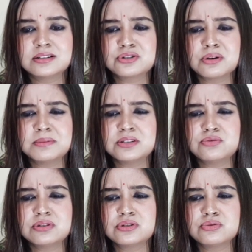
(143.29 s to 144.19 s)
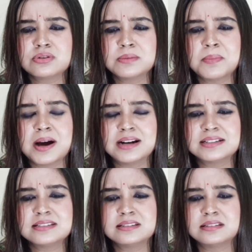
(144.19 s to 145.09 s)
সব একটু একটু করে
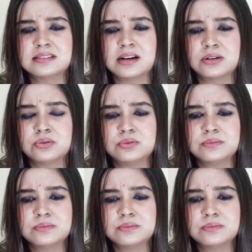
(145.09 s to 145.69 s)
পাল্টে যেতে থাকলো